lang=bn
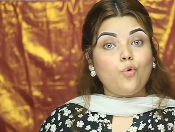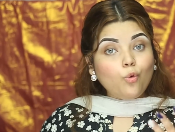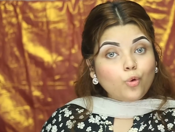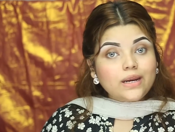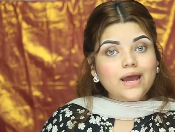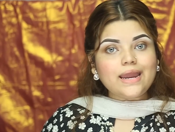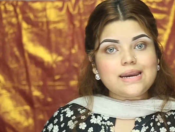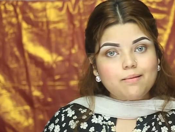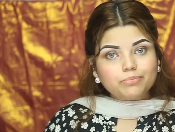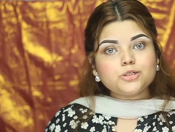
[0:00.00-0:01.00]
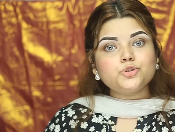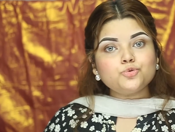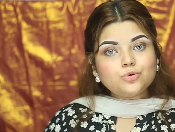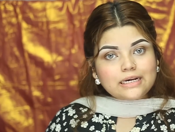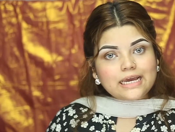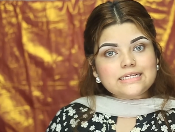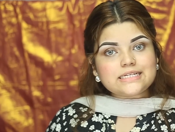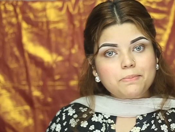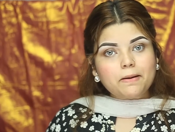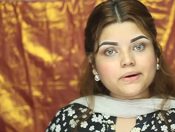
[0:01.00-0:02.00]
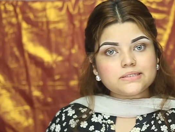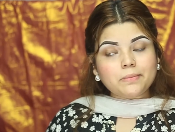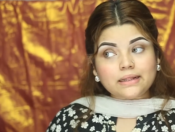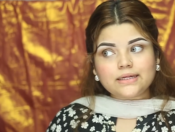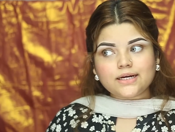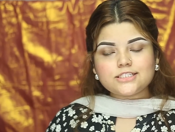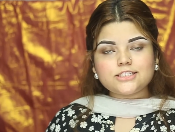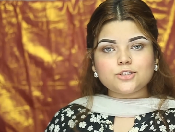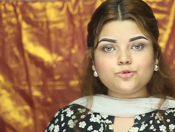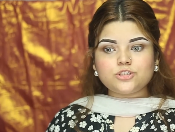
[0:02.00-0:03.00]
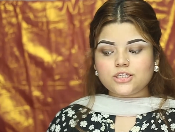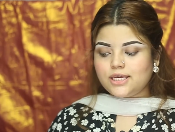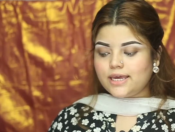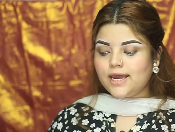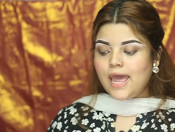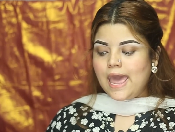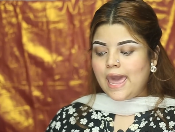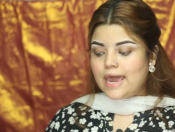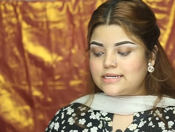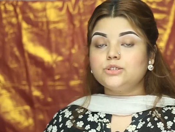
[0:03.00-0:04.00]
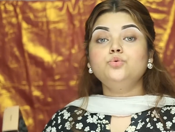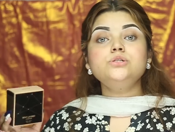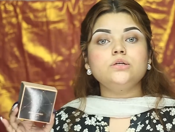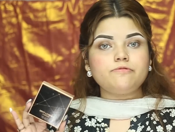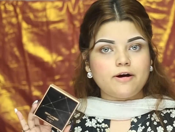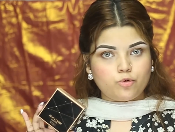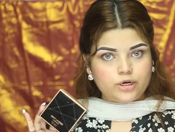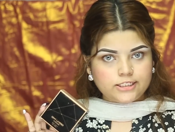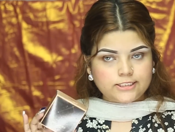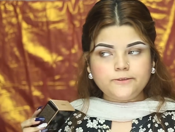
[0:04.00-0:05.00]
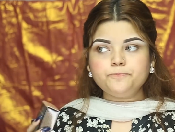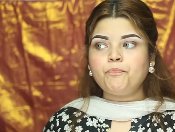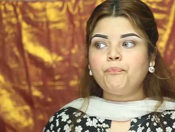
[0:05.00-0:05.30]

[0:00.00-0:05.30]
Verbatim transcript: কোরিয়া এই নামটা শুনলেই যে ব্যাপারটা মাথায় আসে সেটা হচ্ছে গিয়ে একটা কুশন ফাউন্ডেশন